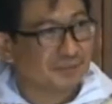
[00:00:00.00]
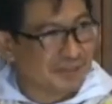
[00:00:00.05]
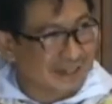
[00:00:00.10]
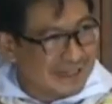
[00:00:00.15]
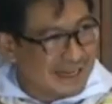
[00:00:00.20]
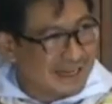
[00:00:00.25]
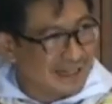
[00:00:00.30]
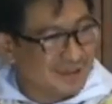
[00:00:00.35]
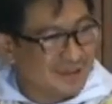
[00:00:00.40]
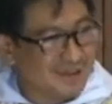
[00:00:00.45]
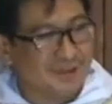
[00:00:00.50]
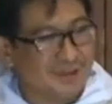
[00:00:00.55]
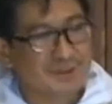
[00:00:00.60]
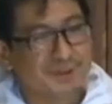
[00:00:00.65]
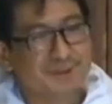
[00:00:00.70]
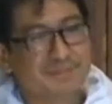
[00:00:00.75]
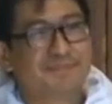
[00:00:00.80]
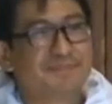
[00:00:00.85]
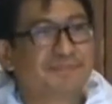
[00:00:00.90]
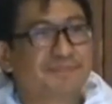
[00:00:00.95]
nobenaryo,
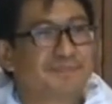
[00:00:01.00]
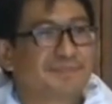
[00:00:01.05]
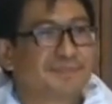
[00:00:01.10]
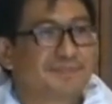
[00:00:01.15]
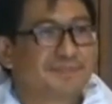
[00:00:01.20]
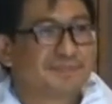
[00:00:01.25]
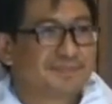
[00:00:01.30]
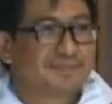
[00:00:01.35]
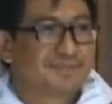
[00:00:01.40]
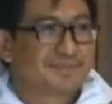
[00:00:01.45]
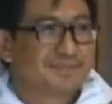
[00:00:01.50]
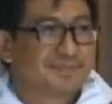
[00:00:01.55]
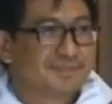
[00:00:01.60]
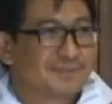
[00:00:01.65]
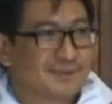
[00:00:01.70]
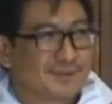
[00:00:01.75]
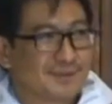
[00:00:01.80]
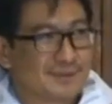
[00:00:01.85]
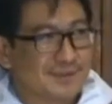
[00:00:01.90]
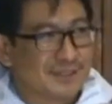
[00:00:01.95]

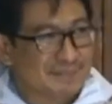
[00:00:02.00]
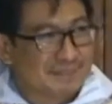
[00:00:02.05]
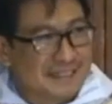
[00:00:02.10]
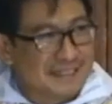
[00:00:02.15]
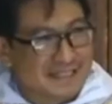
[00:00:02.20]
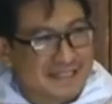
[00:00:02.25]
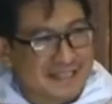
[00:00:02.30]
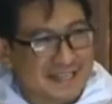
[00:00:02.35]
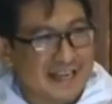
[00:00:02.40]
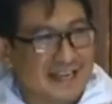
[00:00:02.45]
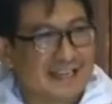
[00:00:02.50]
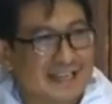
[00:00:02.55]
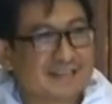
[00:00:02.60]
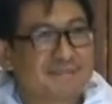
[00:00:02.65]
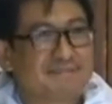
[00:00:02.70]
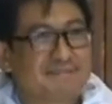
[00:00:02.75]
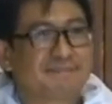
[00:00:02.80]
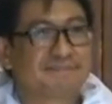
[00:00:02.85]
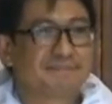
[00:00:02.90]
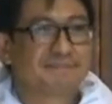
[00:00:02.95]
iling misa,
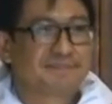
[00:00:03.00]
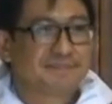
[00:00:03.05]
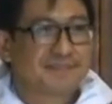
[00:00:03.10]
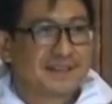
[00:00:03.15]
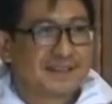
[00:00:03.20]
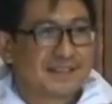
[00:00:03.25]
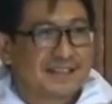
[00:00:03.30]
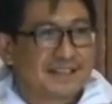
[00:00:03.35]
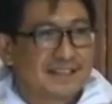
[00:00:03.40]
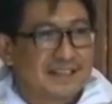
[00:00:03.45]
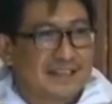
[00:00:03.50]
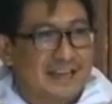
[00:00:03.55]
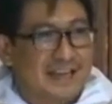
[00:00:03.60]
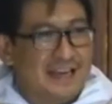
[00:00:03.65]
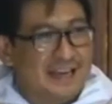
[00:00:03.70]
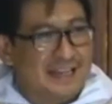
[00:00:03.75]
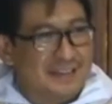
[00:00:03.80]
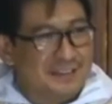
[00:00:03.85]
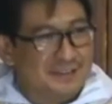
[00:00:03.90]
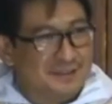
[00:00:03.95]

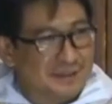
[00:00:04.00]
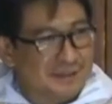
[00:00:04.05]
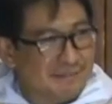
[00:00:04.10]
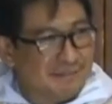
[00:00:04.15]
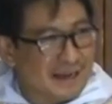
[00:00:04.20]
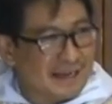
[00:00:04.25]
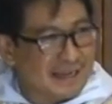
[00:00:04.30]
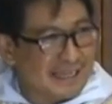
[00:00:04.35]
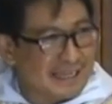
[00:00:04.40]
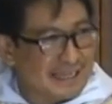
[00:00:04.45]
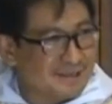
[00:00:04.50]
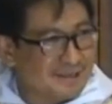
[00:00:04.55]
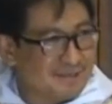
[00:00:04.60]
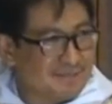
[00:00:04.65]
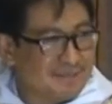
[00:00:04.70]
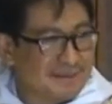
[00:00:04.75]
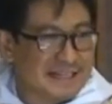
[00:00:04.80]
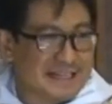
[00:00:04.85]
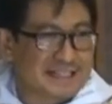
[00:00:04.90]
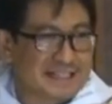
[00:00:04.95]
at yung
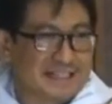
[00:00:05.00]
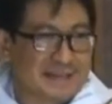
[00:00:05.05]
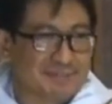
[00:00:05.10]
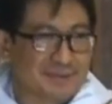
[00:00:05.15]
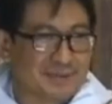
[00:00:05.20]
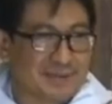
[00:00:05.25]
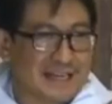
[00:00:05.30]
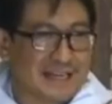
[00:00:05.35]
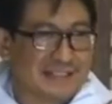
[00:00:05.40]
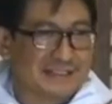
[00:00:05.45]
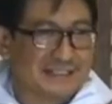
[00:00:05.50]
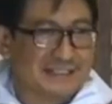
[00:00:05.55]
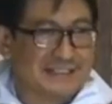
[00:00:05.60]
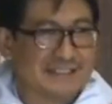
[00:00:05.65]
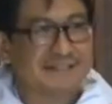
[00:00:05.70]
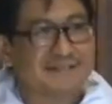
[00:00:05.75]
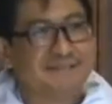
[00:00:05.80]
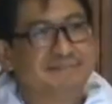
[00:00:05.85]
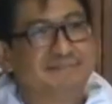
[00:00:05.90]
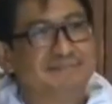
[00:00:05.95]
ibanghelyong binasa po
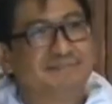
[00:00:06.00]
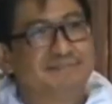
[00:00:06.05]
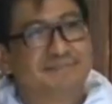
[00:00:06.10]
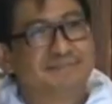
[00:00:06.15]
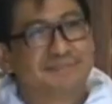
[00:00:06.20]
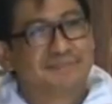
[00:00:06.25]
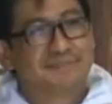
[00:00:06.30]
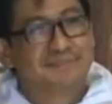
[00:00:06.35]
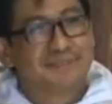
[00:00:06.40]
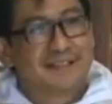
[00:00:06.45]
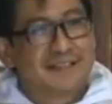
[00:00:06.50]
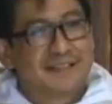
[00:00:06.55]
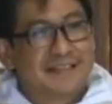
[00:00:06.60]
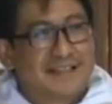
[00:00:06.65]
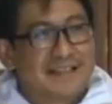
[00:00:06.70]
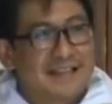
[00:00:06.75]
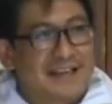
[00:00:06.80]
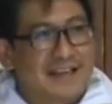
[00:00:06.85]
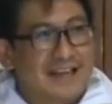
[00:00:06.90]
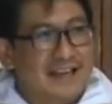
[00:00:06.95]
natin,
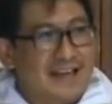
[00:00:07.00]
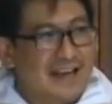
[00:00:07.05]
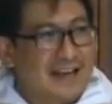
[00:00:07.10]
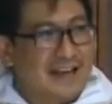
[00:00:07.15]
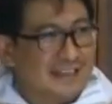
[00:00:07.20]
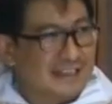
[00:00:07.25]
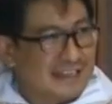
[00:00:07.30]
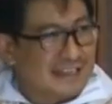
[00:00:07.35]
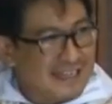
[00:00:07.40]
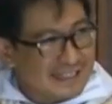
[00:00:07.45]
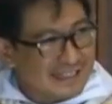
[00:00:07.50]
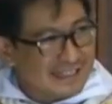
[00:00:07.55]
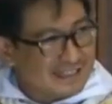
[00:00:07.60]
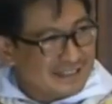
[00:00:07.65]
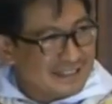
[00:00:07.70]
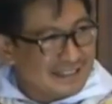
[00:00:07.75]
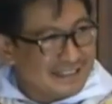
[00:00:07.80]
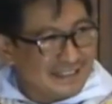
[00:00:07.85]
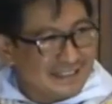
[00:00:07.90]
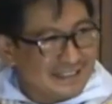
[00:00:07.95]
ang
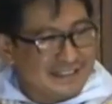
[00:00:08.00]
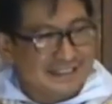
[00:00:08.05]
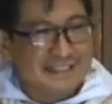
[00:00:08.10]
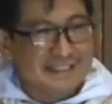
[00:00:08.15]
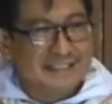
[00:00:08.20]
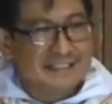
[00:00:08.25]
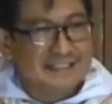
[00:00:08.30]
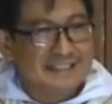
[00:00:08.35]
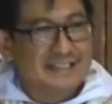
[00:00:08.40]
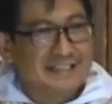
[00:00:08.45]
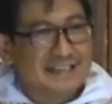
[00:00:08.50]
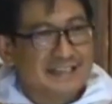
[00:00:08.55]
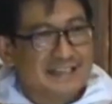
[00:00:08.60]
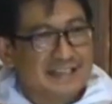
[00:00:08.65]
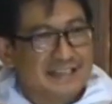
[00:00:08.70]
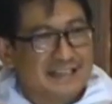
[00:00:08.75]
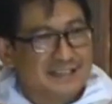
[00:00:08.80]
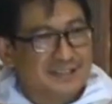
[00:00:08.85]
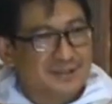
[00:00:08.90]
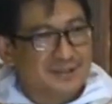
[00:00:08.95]
ending,
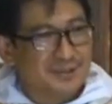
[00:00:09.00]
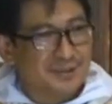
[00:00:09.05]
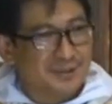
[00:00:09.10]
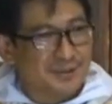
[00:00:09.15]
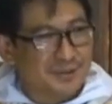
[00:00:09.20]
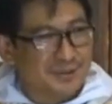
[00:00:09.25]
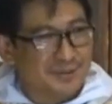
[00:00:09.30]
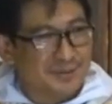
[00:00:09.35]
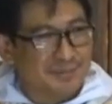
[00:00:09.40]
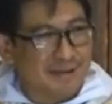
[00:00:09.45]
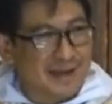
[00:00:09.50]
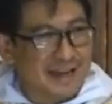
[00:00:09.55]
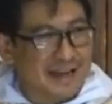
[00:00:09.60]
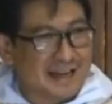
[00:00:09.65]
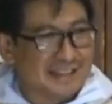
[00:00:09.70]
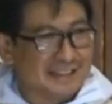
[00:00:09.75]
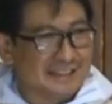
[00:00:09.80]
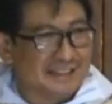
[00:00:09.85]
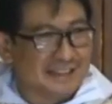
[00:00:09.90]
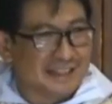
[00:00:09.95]
yung
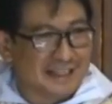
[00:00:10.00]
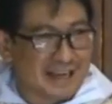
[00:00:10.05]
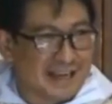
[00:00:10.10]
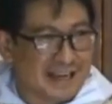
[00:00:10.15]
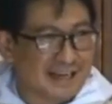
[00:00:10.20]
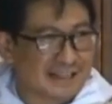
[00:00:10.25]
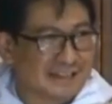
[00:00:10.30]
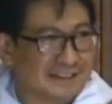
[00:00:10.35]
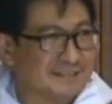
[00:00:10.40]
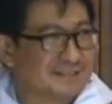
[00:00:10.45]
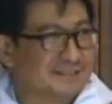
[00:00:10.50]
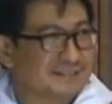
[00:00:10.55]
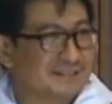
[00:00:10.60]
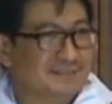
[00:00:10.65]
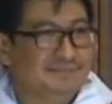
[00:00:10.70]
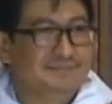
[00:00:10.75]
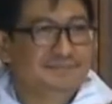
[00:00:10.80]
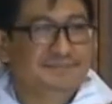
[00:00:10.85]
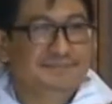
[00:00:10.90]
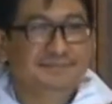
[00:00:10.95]
mga katagang
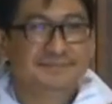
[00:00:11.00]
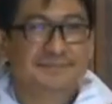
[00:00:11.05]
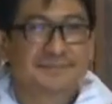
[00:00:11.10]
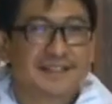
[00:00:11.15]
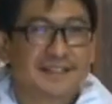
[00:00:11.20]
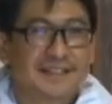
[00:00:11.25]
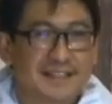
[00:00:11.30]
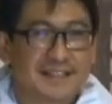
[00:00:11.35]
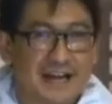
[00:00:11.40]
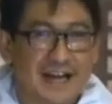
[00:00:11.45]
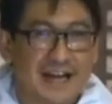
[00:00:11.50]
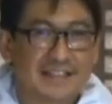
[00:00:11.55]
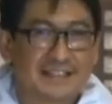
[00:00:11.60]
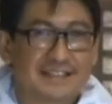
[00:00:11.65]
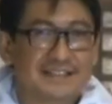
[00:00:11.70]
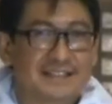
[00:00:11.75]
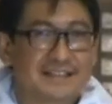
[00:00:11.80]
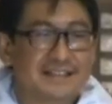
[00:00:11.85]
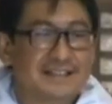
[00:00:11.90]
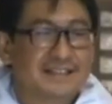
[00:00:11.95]
God
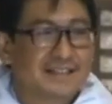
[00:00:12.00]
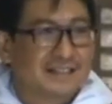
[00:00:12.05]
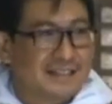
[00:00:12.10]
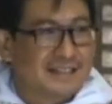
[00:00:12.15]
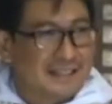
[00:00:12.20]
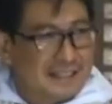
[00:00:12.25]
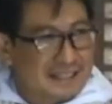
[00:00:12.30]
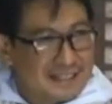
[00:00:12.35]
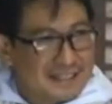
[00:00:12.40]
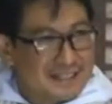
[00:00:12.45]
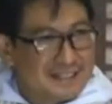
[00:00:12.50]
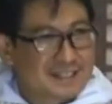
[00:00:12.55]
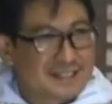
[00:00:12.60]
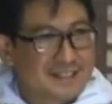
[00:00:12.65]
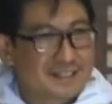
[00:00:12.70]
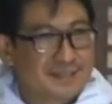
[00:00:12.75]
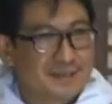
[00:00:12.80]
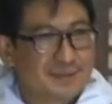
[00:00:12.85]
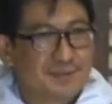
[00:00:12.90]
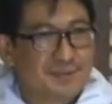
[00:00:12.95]

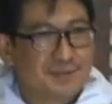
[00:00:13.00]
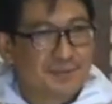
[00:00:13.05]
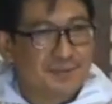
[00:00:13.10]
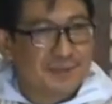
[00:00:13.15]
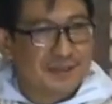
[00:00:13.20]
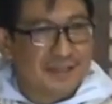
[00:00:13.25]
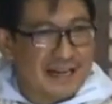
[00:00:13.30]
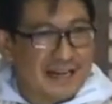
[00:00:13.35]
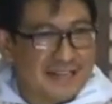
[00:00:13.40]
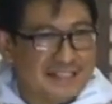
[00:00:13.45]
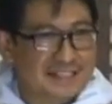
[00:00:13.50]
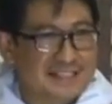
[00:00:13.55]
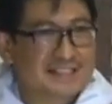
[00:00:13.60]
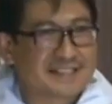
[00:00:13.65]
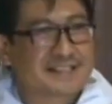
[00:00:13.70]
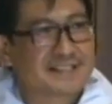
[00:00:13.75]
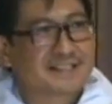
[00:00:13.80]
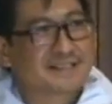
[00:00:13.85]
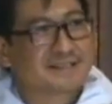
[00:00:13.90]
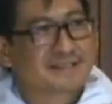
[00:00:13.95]
is with
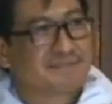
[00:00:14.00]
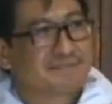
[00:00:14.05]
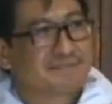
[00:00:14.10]
us.